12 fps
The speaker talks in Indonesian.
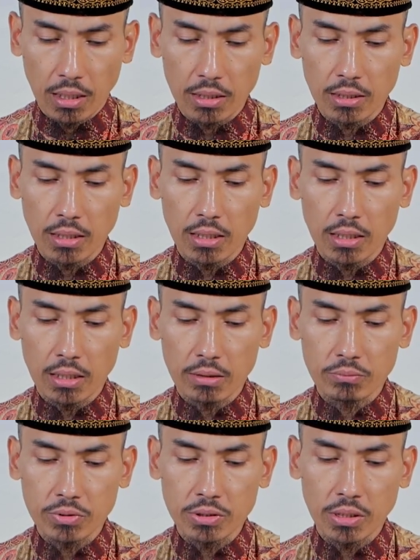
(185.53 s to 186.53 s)

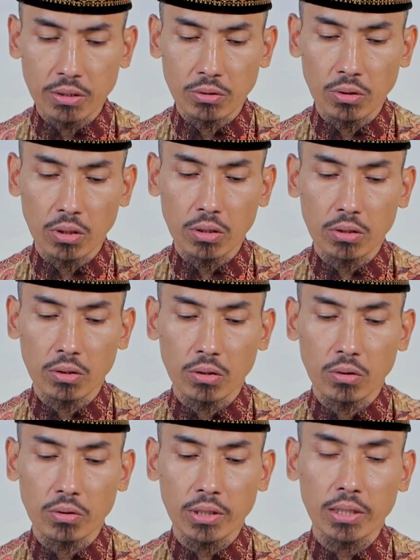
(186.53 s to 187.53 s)
adalah menyenggol
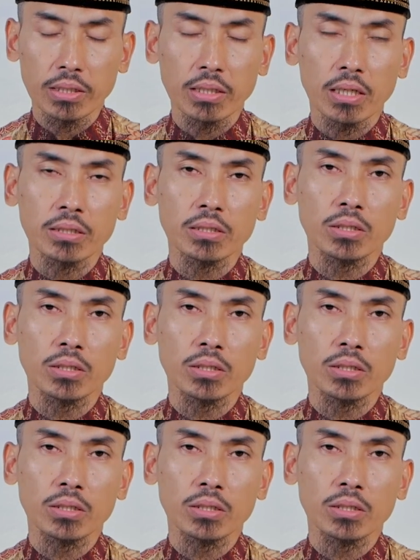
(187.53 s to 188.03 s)
orang yang